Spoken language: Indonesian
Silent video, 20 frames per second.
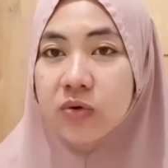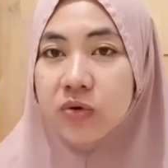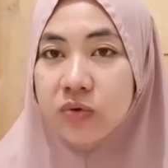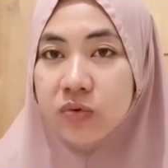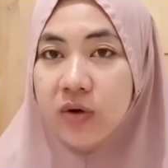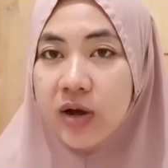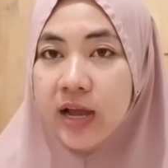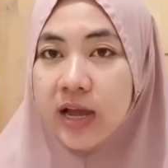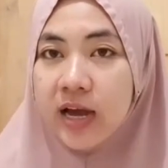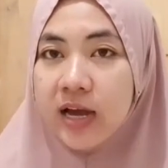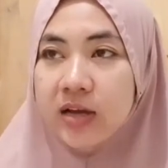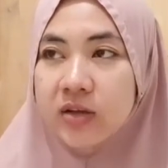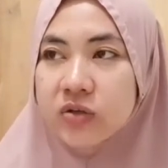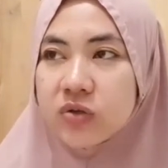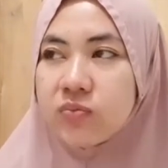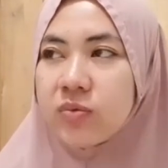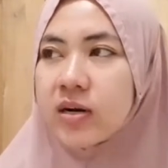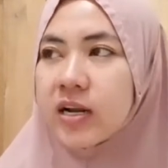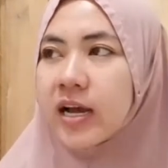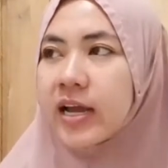menurut gue ya
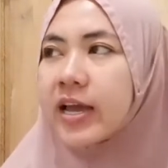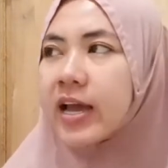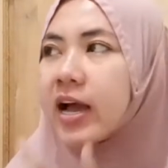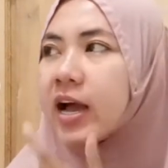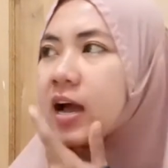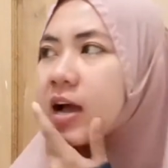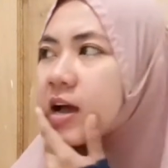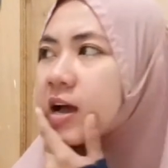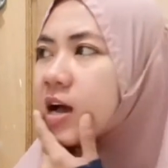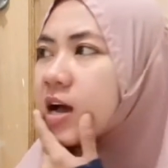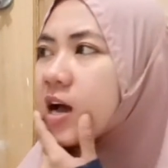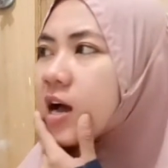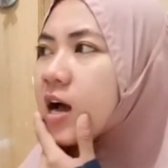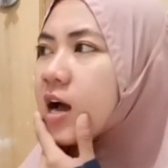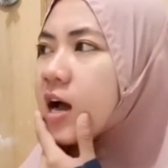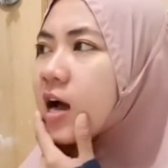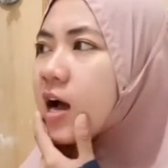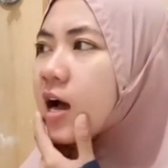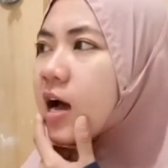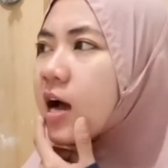cuman kayak
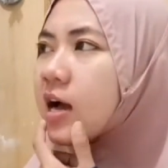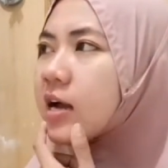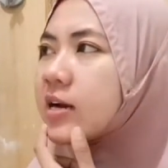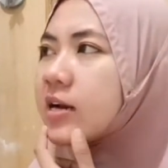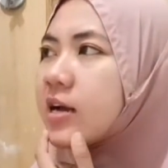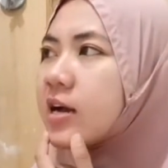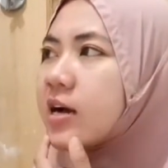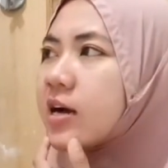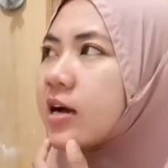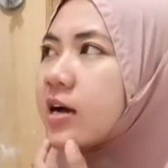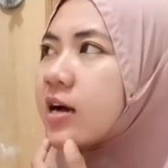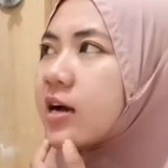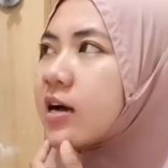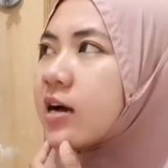ada